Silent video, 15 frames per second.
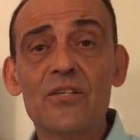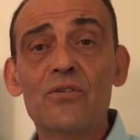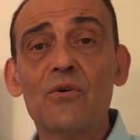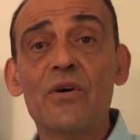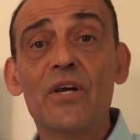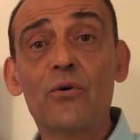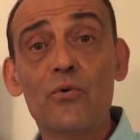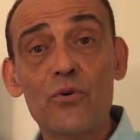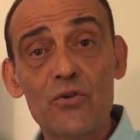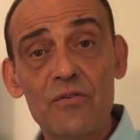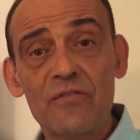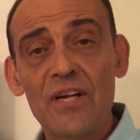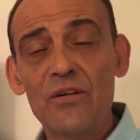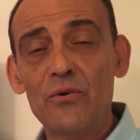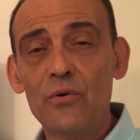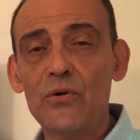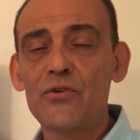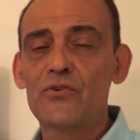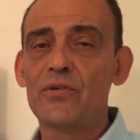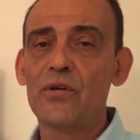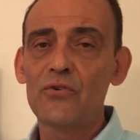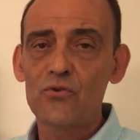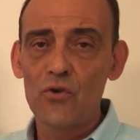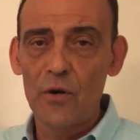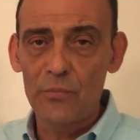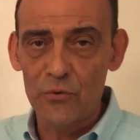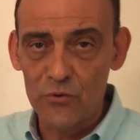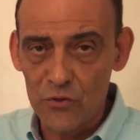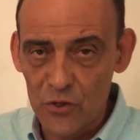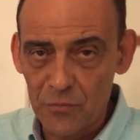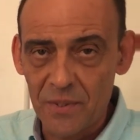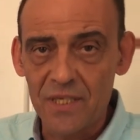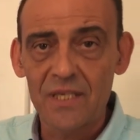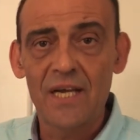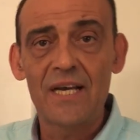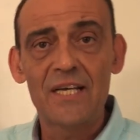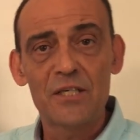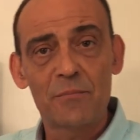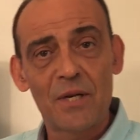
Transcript: são um recurso valioso não só para os hospitais,